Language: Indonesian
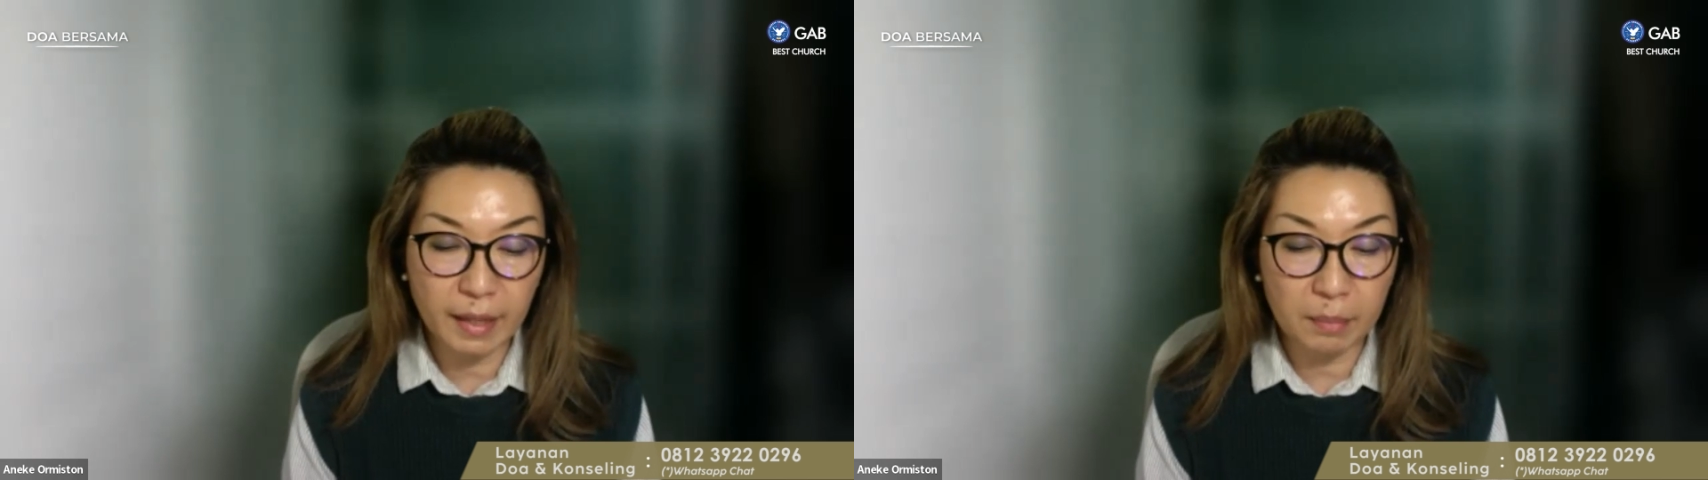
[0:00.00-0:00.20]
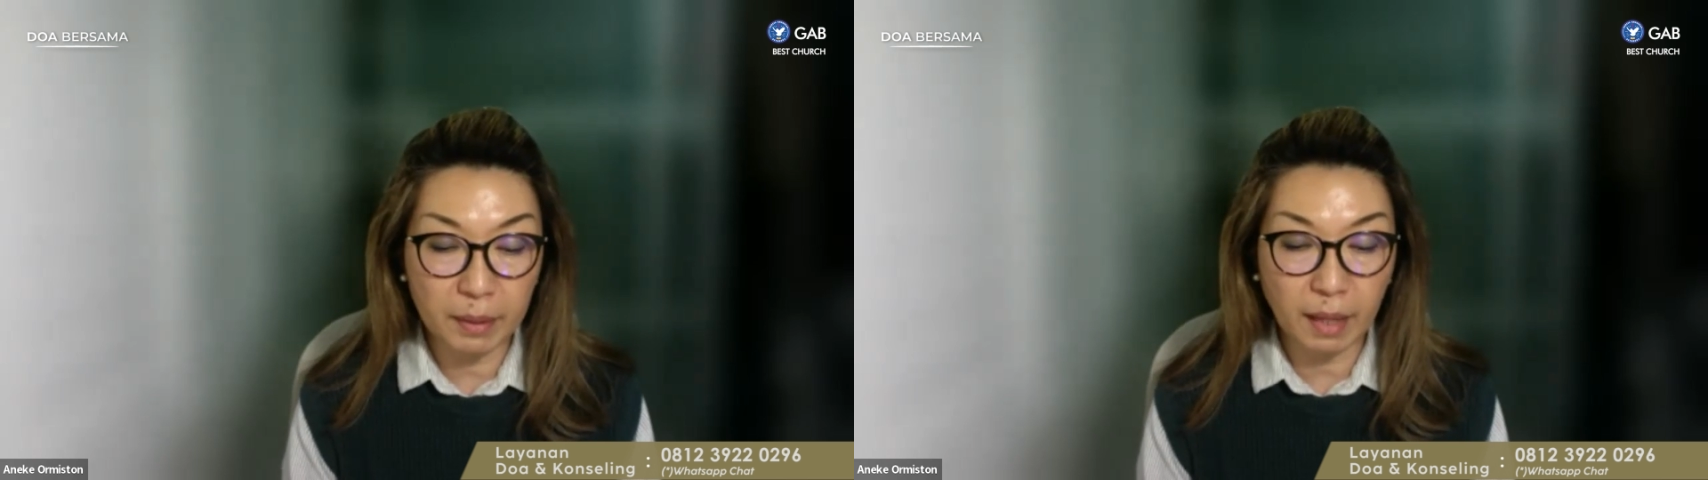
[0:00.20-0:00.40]

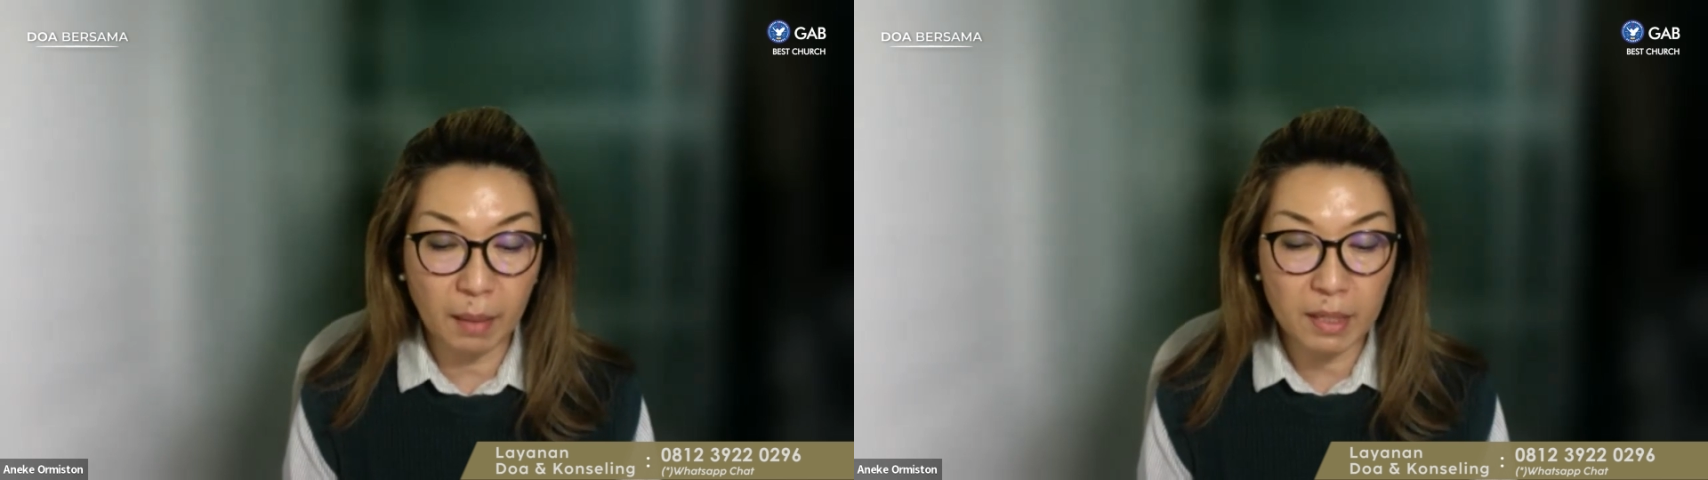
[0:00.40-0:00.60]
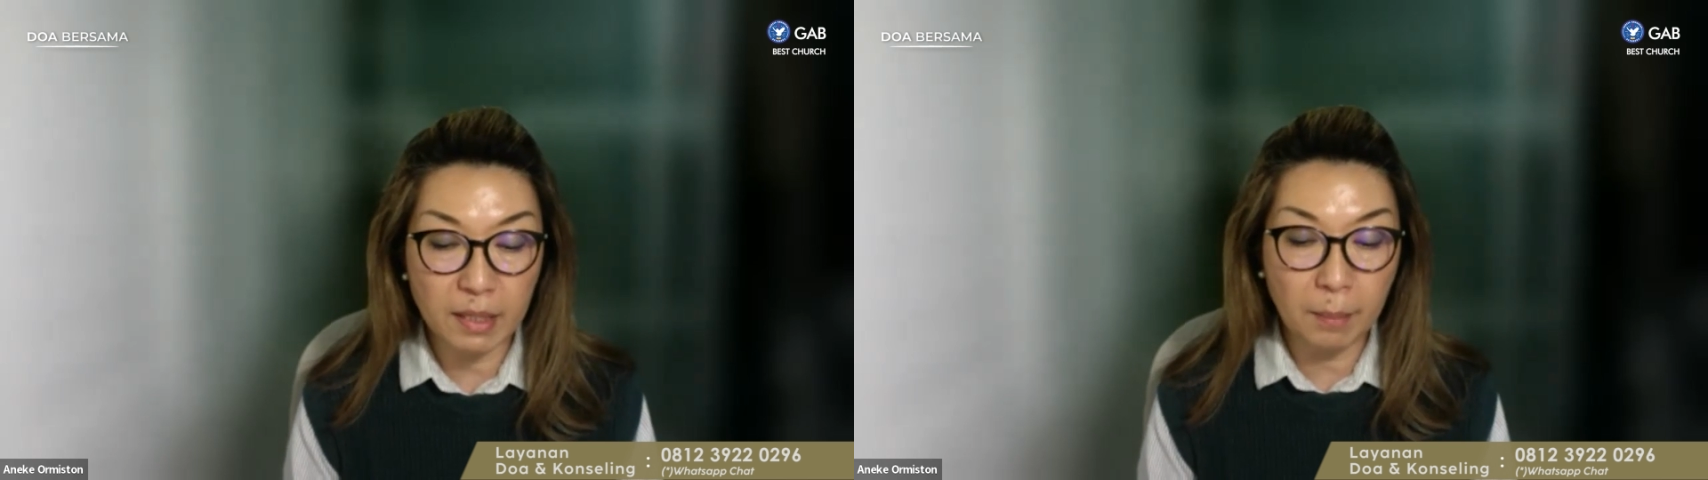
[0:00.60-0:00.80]
yang
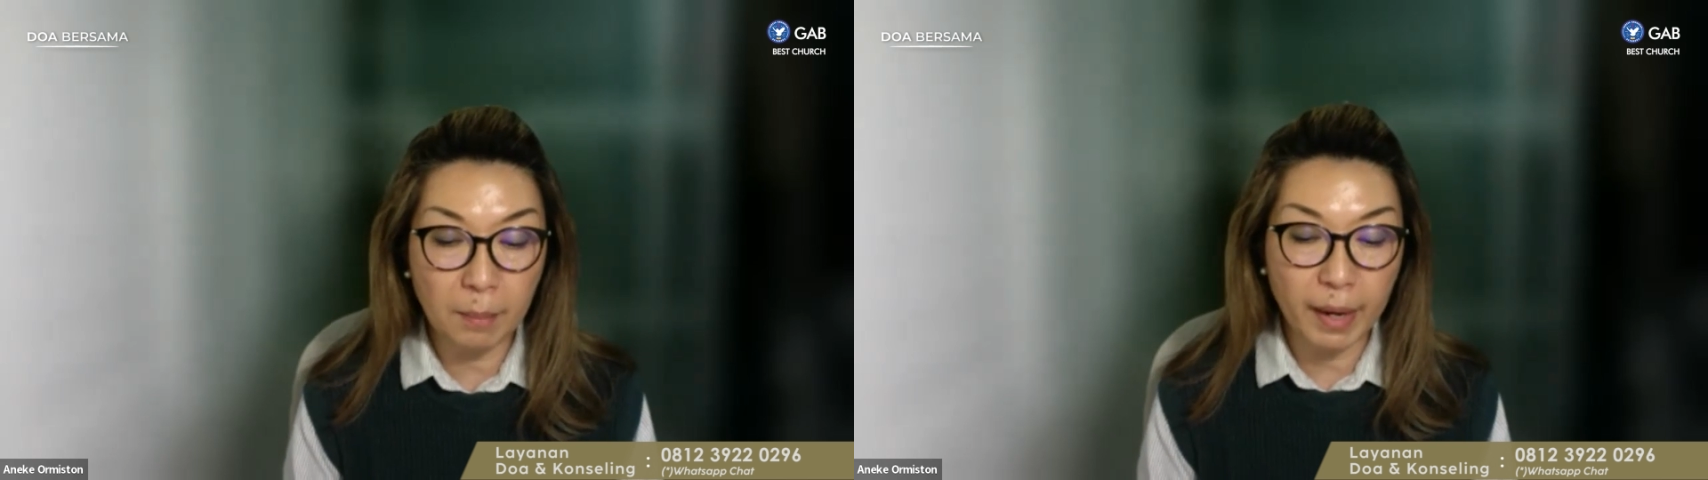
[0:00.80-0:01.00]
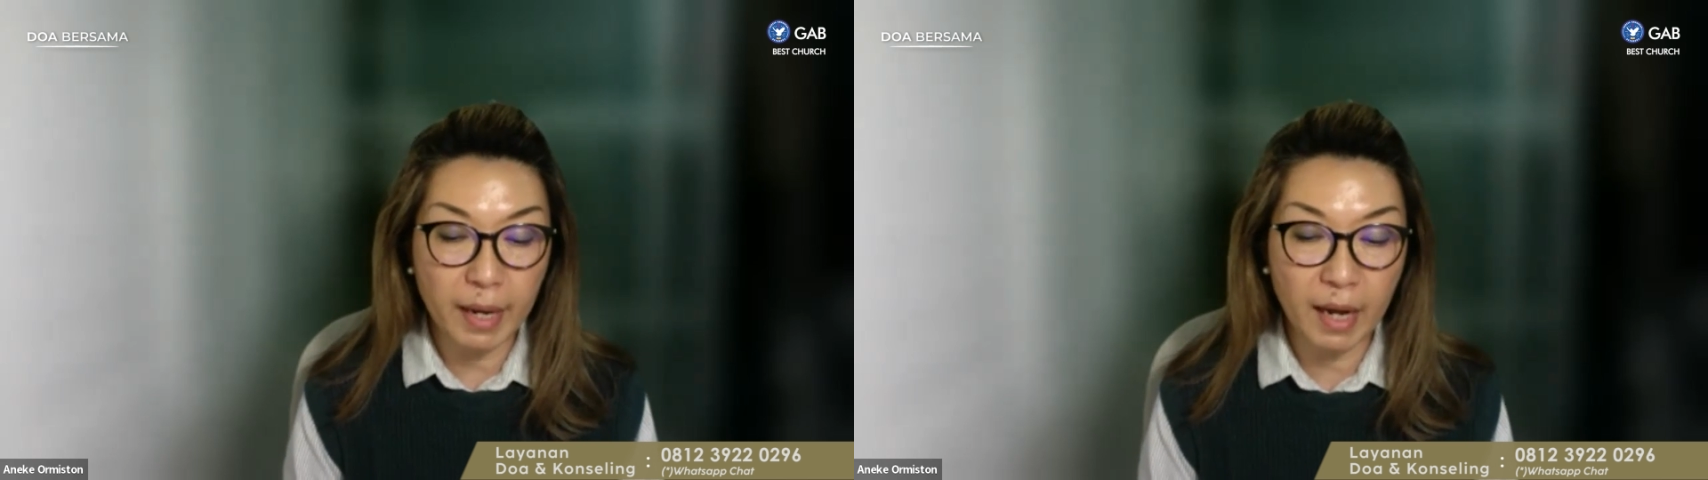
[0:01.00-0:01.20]
pertama
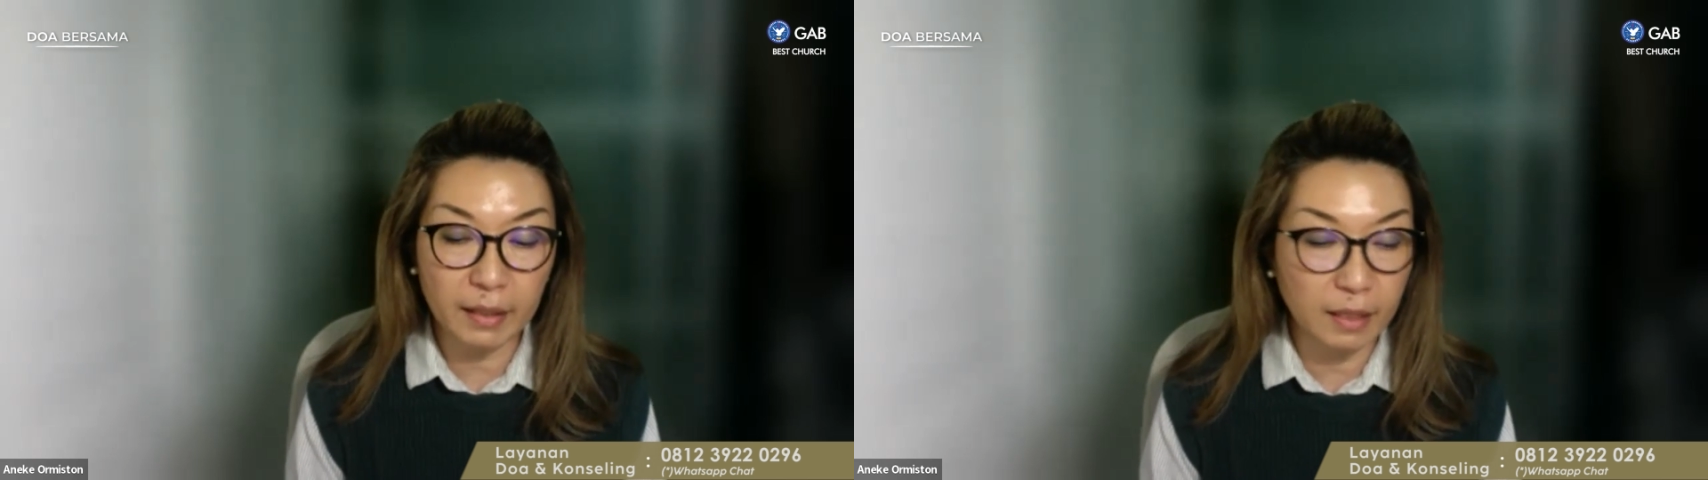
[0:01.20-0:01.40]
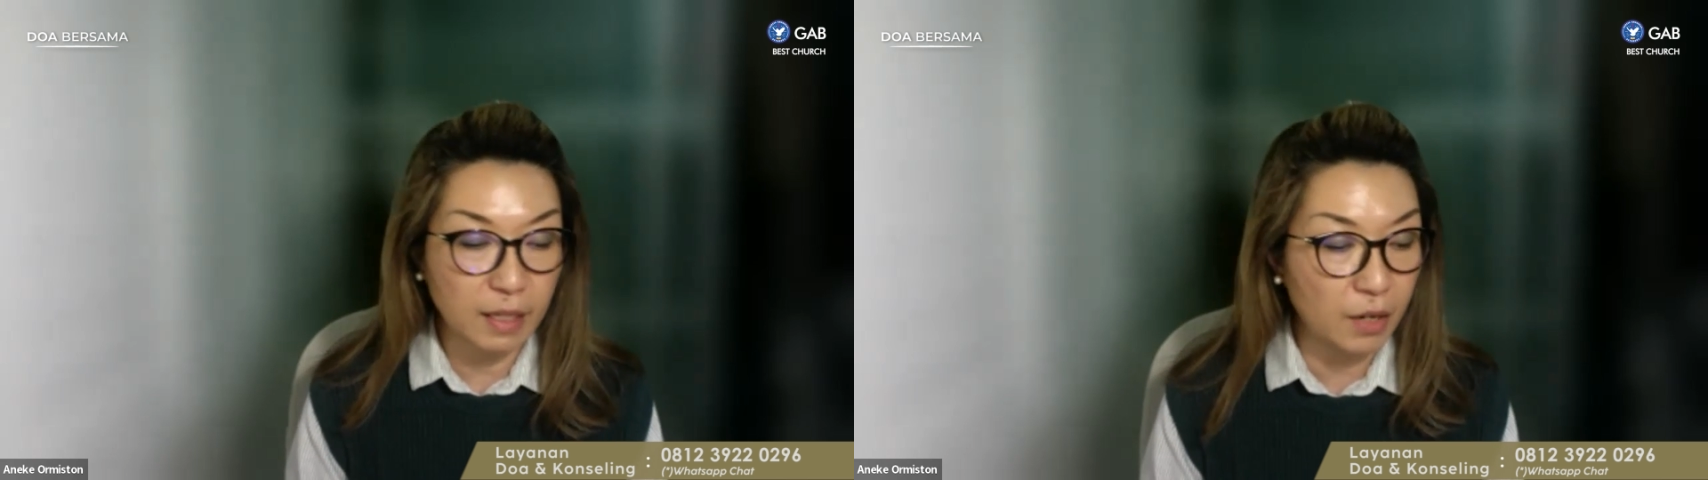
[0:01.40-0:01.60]
sampai yang
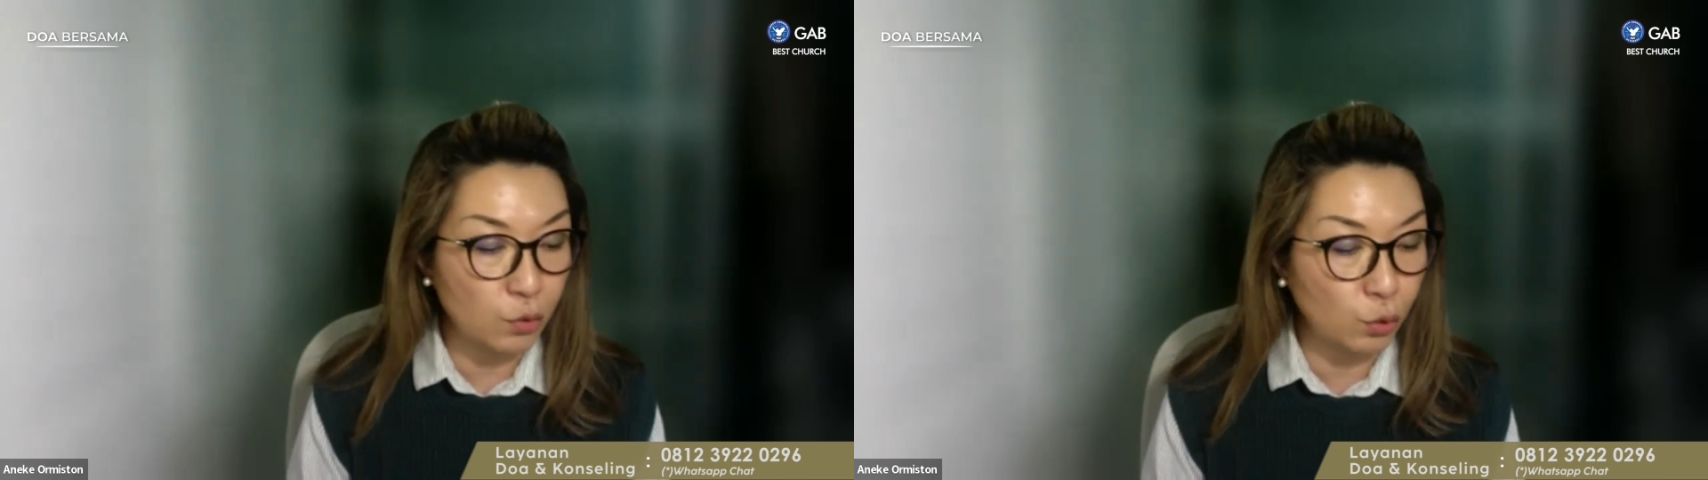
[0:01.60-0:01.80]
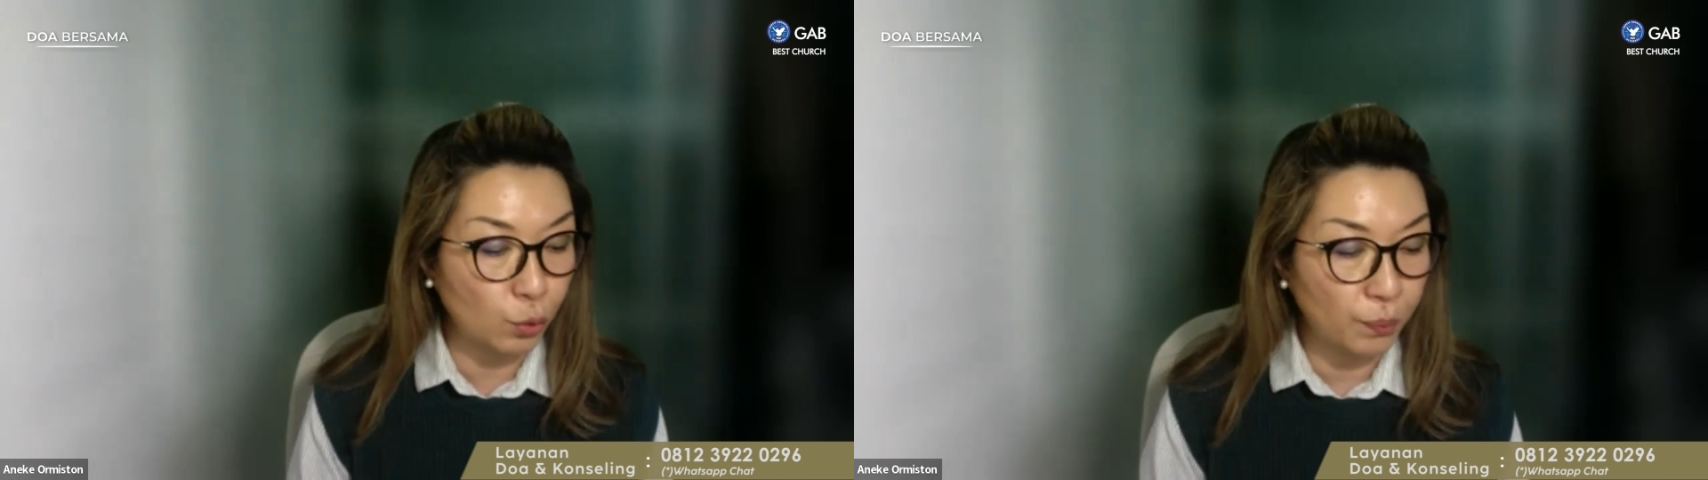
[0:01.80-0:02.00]
ketiga
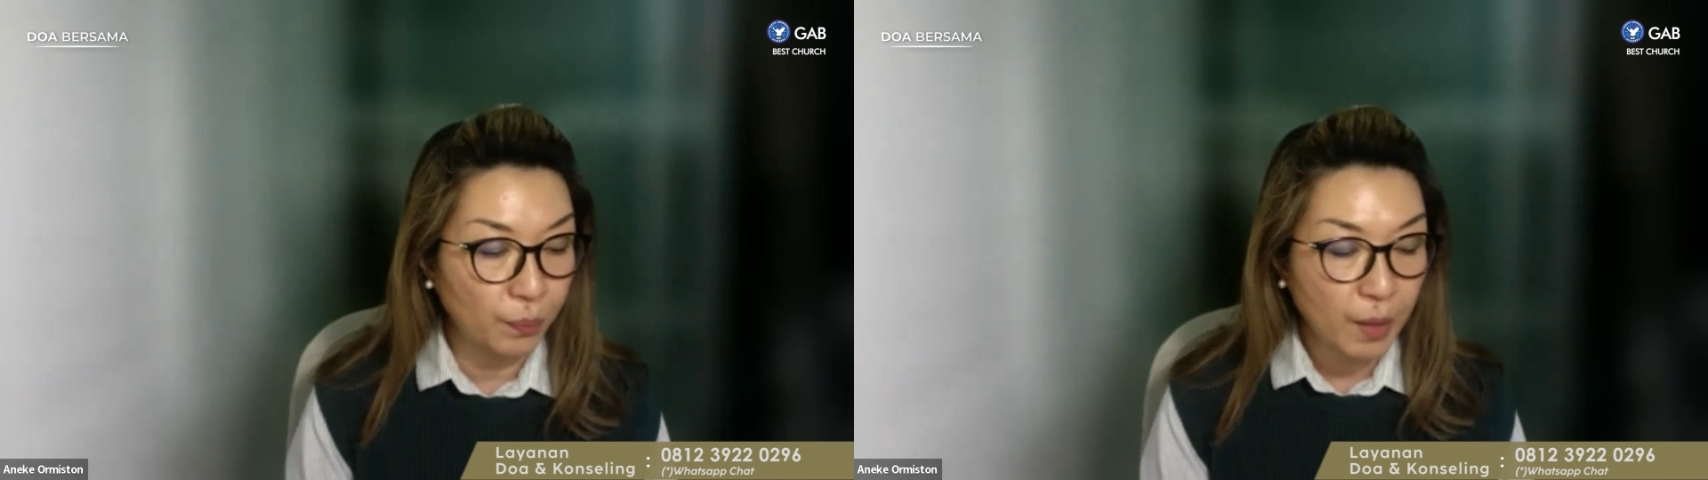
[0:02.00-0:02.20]
dulu.